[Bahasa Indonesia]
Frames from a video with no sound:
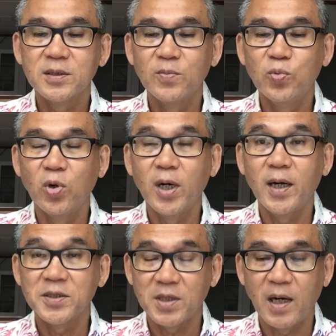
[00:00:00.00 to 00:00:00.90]

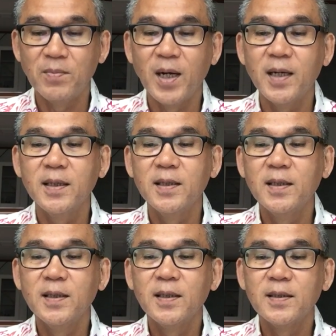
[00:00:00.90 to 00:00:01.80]
sebuah asrama,
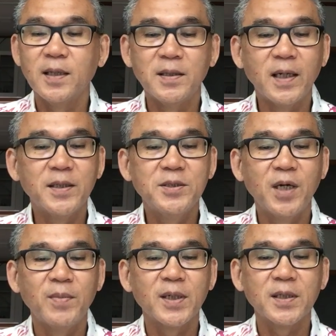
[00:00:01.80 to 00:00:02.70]
dan dari
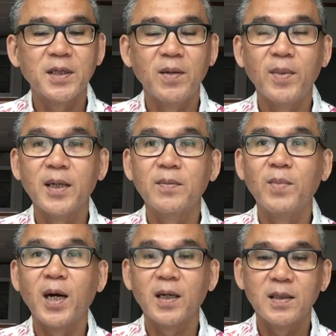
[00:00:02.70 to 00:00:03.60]
zaman ke zaman
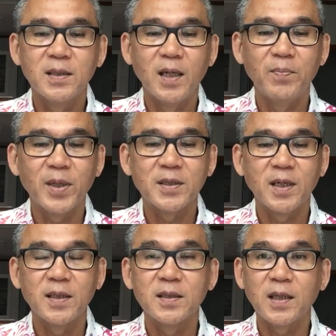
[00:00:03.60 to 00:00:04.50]

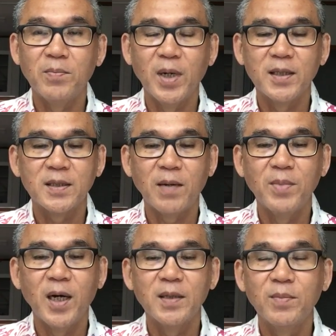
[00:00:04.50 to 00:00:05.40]
dapatkan
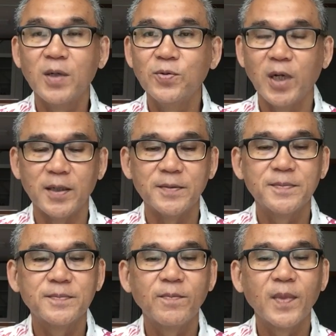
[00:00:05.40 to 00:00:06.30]
tambahan-tambahan bangunan.
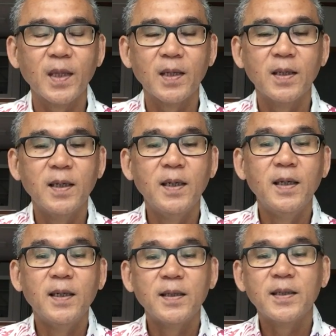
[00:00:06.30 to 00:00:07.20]

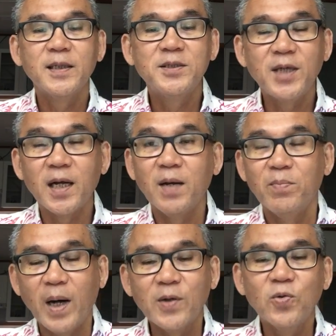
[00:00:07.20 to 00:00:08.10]
Gejala
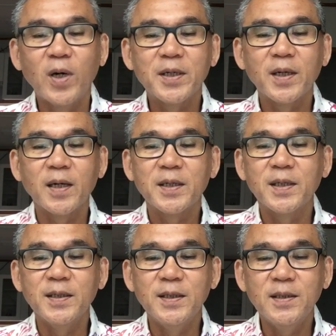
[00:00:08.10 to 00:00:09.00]
baru
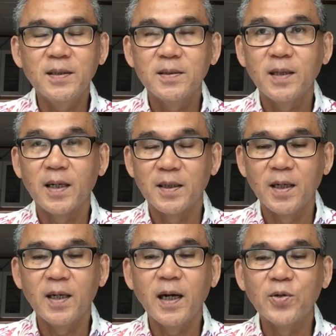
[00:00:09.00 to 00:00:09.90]
akhir-akhir ini
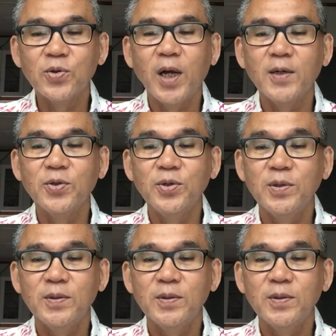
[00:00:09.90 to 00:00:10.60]
adalah alun-alun